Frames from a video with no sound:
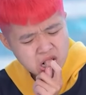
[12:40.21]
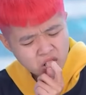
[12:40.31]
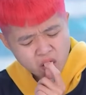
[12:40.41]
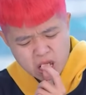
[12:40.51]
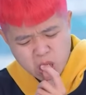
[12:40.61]

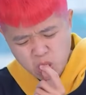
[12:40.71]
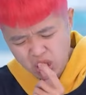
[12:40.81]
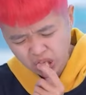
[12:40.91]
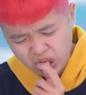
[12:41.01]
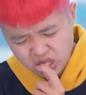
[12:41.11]
Trăm năm
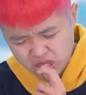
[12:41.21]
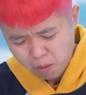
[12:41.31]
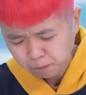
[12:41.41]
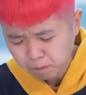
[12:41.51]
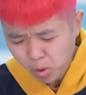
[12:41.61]
trong cõi
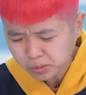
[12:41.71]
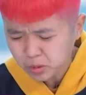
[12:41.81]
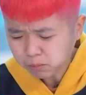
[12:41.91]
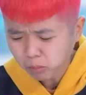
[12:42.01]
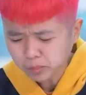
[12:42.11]
người ta,
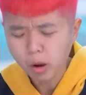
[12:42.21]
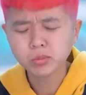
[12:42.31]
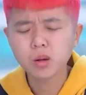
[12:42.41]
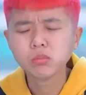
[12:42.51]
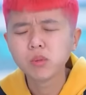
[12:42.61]
vừa
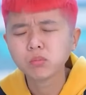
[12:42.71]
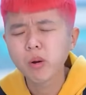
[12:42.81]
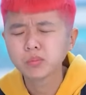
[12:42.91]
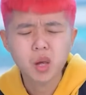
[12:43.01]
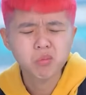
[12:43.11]
cay vừa mặn,
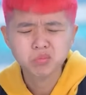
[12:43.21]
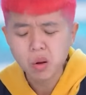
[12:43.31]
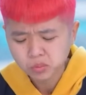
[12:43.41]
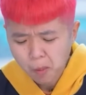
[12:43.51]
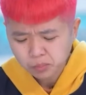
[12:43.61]
đó
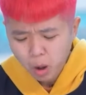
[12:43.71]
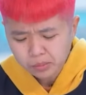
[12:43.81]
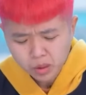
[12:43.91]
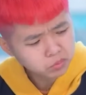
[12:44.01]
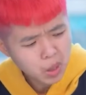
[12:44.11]
là đồ chung.